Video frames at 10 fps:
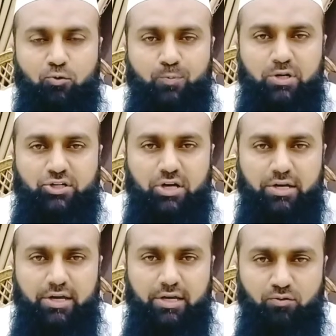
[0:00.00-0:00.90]
कोई
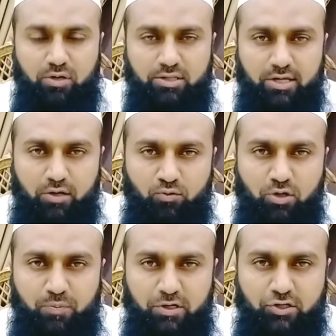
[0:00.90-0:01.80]
परेशान है तो अल्लाह ताली
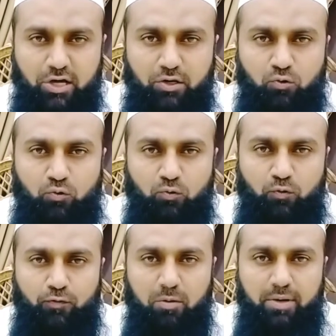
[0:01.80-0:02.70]
उनकी परेशानी को दूर
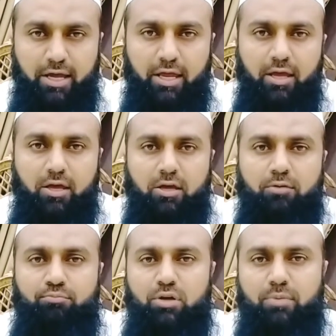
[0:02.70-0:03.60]
फरमाए
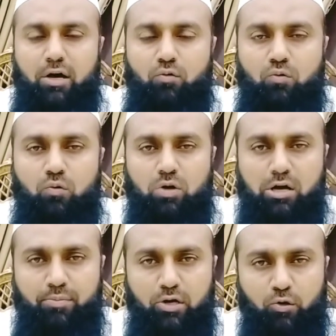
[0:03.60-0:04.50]
बीमारों को
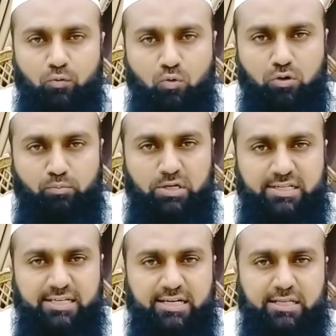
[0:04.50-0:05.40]
कामिल और मुकम्मल
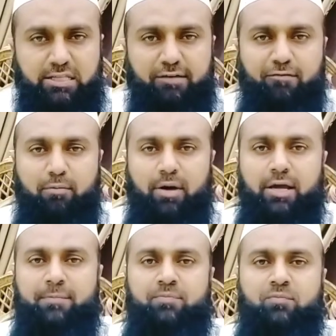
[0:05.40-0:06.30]
सेहत अदा
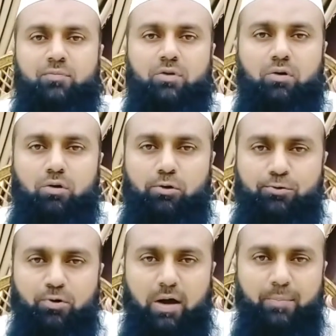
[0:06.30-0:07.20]
फरमाए और
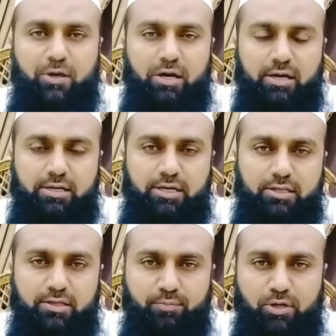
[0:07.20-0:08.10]
जो आपके हक़ के
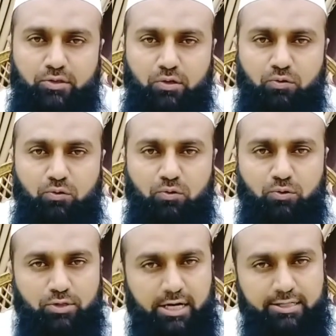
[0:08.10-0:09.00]
अंदर बेहतर हो
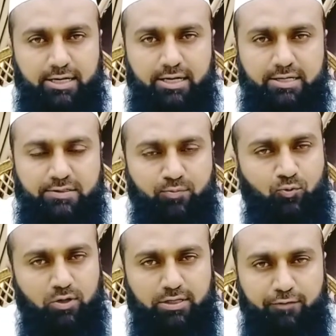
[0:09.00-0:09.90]
खुदा तला
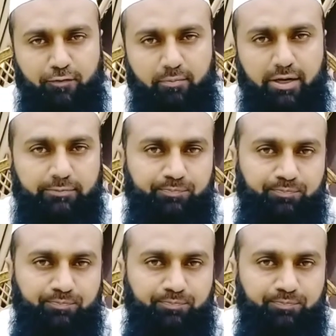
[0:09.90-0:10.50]
सबको अदा फरमाए